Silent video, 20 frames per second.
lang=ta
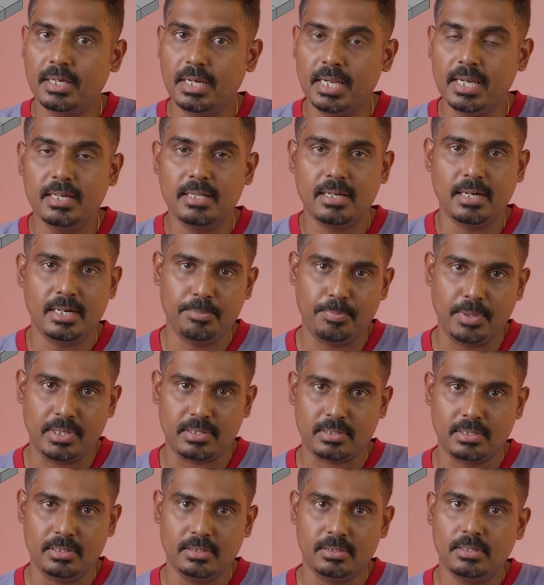க்ரீன் ரெண்டு
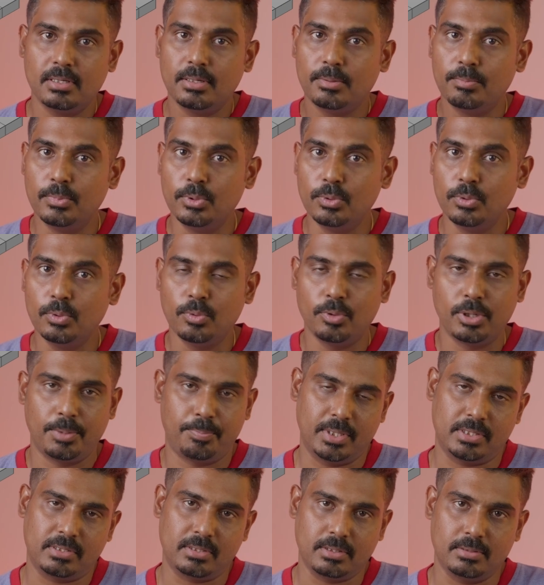பிக்சல் ப்ளூ
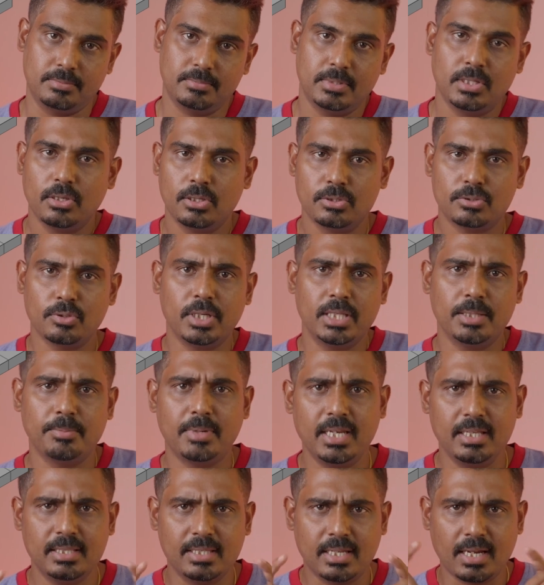ஒரு பிக்சல் ஸோ இந்த
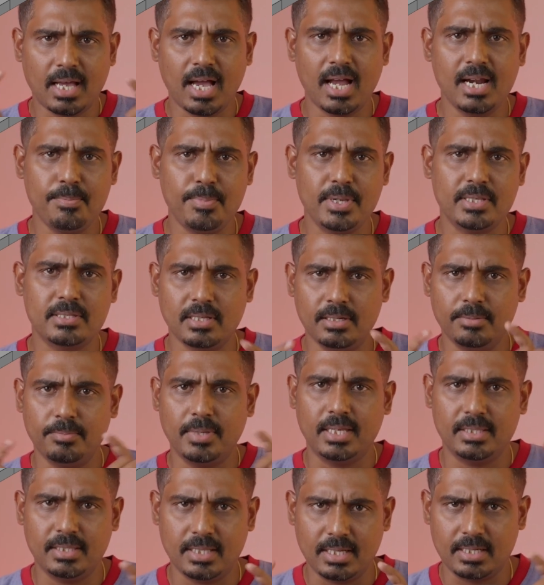மாதிரி இந்த நாலு
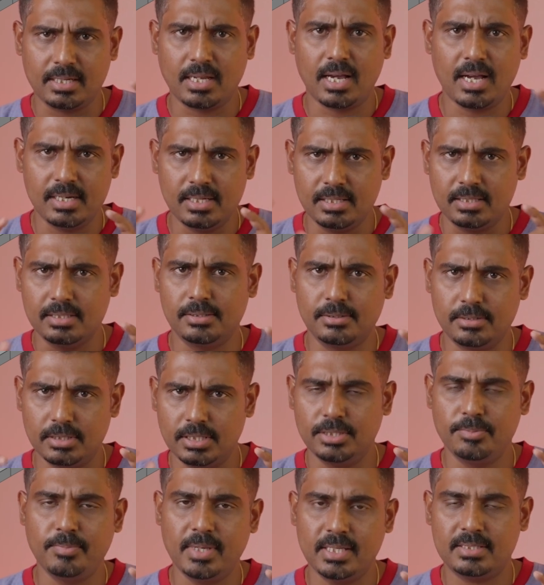பிக்சலுமே இந்த நாலு
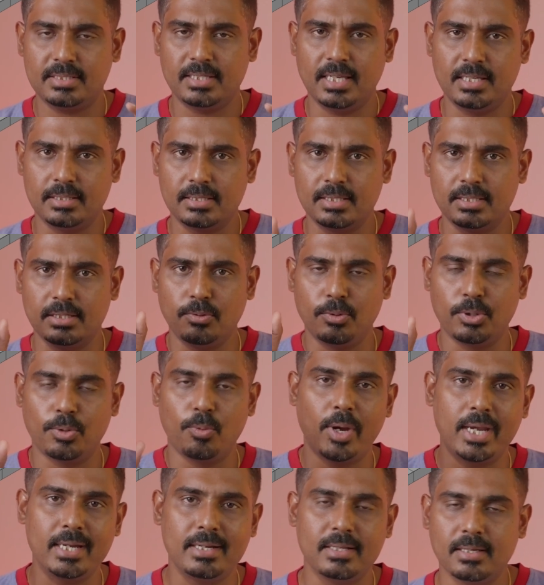இதுவுமே சேர்ந்து ஒரு
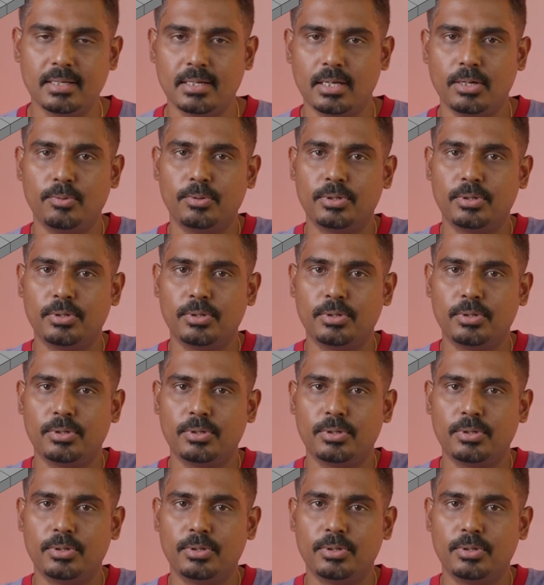ஒயிட்டுங்கிற